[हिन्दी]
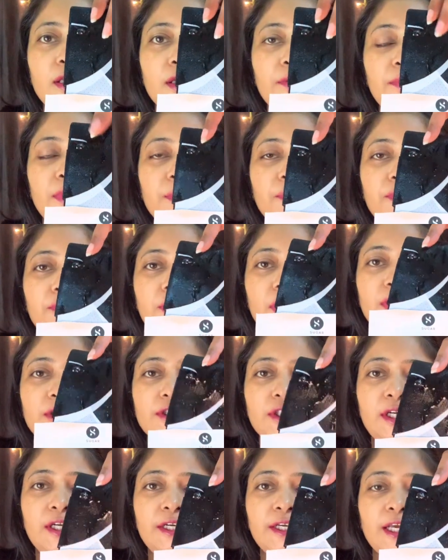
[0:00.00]
अंदर में
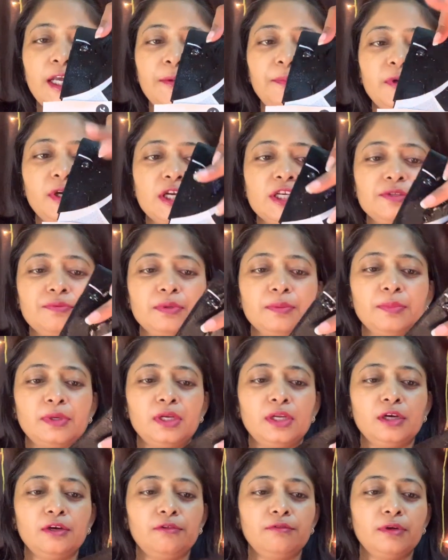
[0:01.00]
पूरा जेल टाइप का
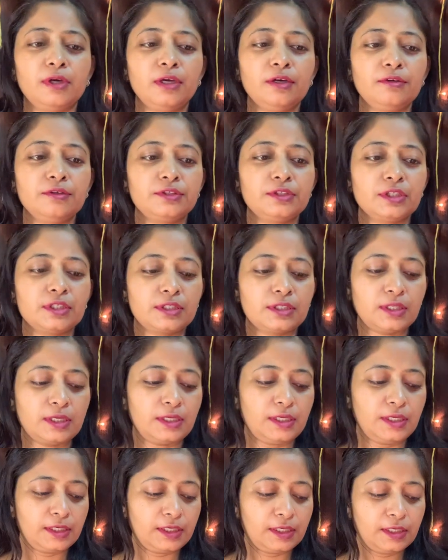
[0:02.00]
इसमें बना हुआ है कुछ
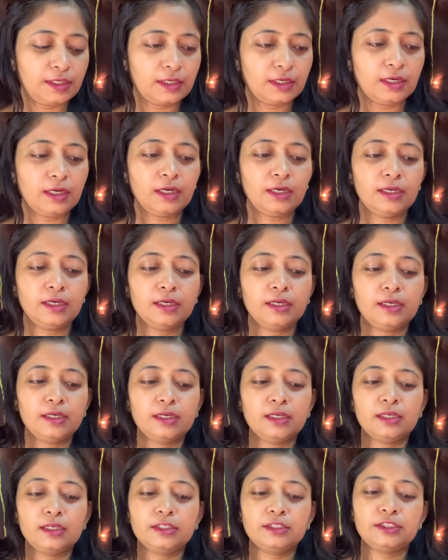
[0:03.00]
तरीके का
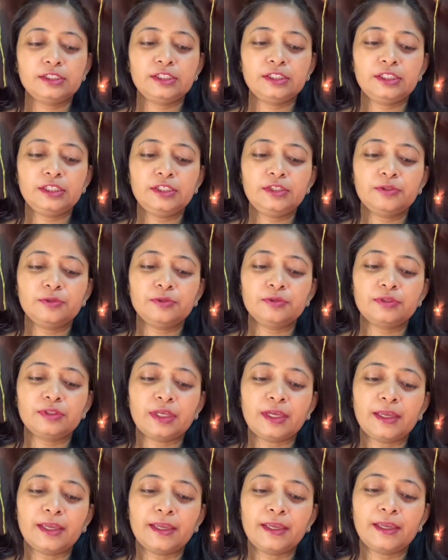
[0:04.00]
शीट
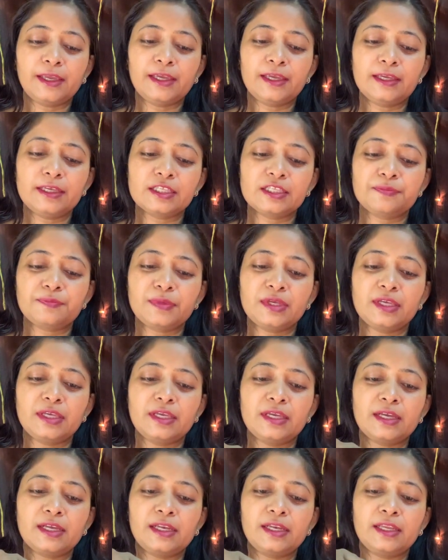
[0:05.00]
होता है
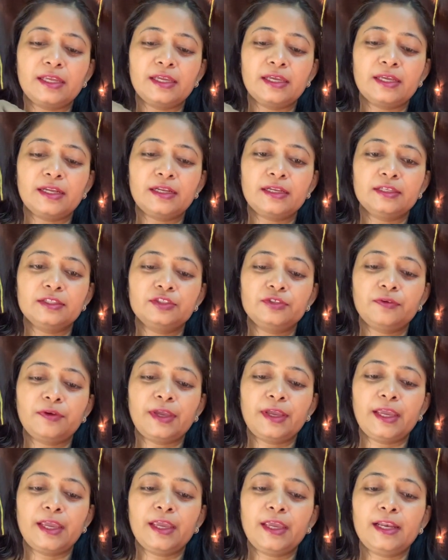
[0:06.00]
इसमें एक लेयर
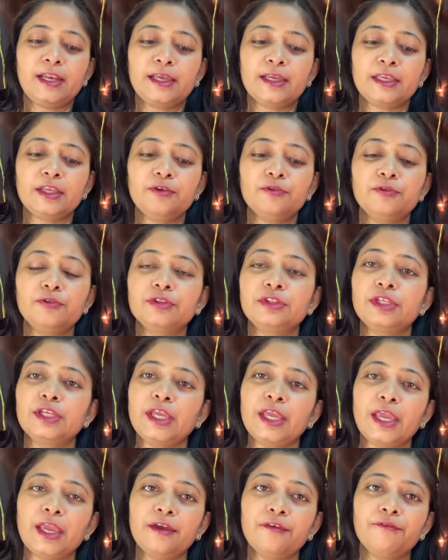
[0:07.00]
जो है लगी
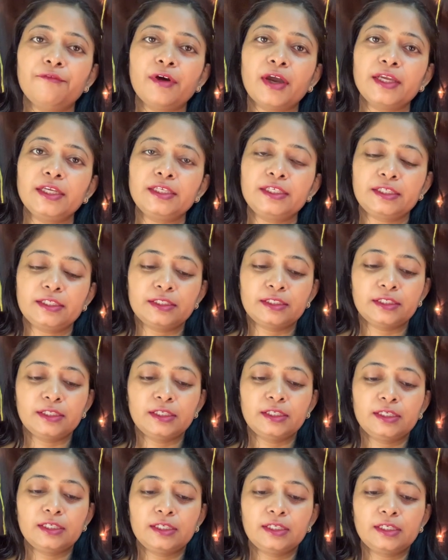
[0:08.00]
होती है वाइट
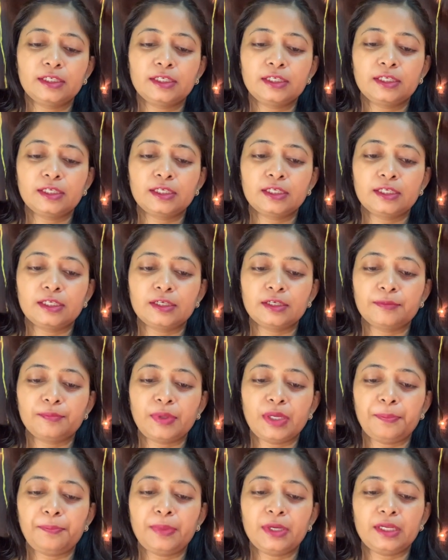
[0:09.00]

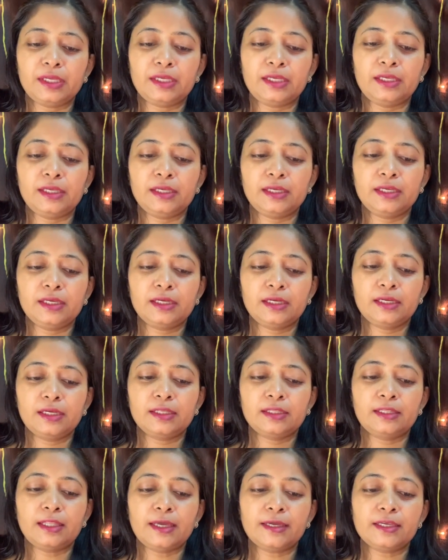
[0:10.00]
पेपर की
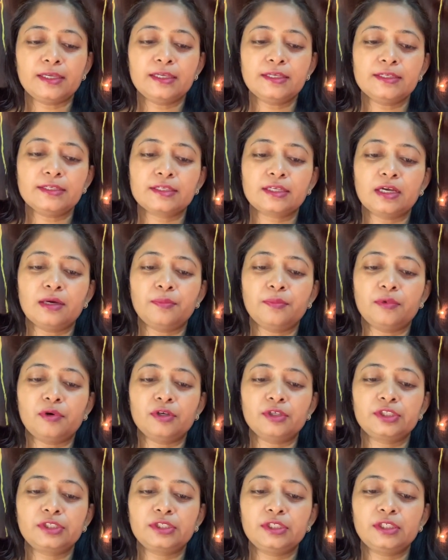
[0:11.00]
ताकि इसका
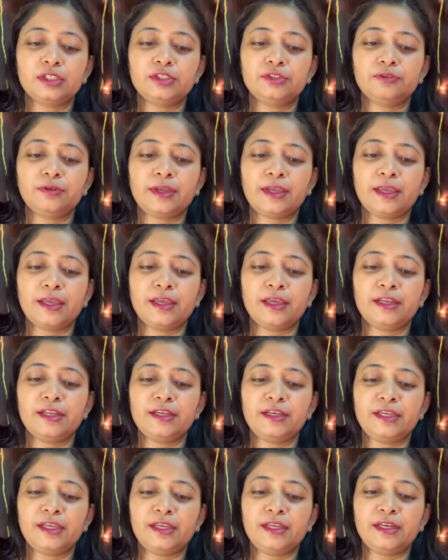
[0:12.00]
मॉइस्चर जो
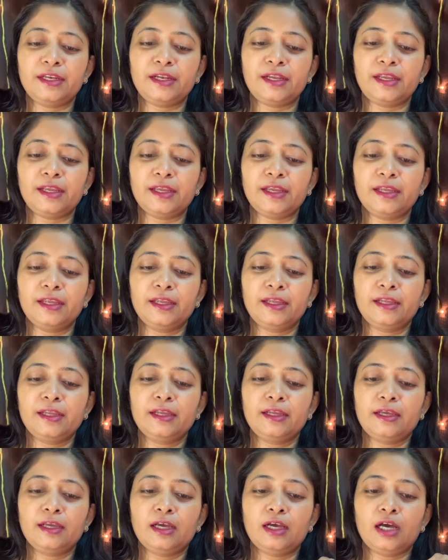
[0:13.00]
है रिटेन रहे
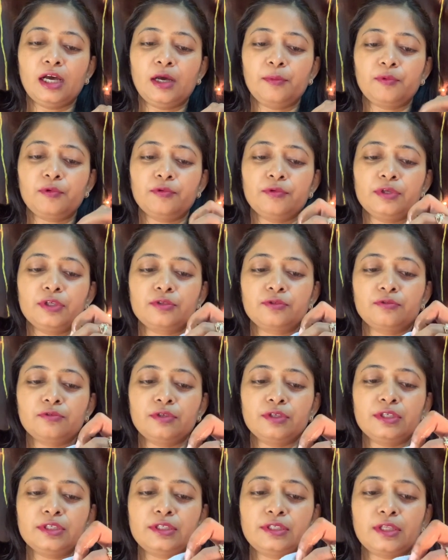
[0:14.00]
आपको
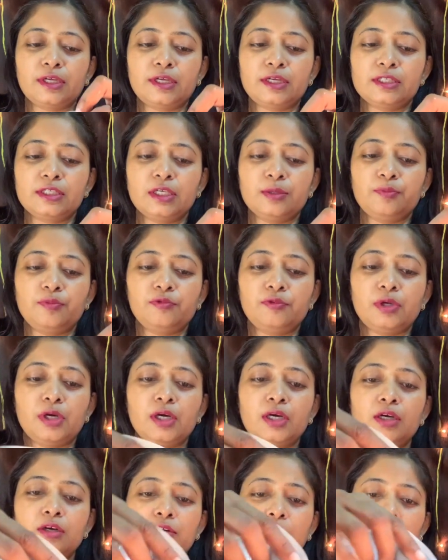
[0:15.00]
इसको इस तरह से
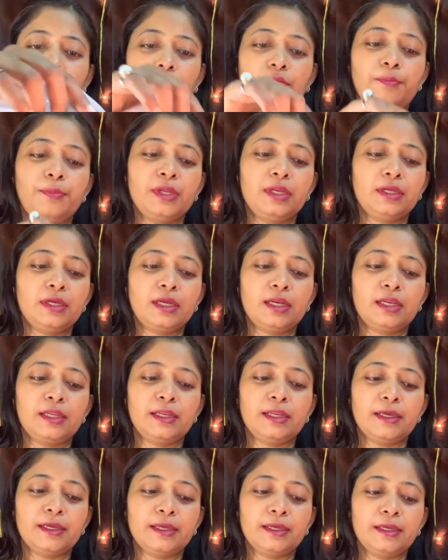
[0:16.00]
पूरा ओपन
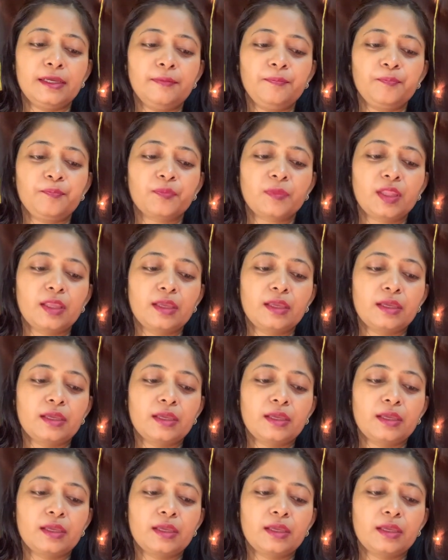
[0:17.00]
कर लेना है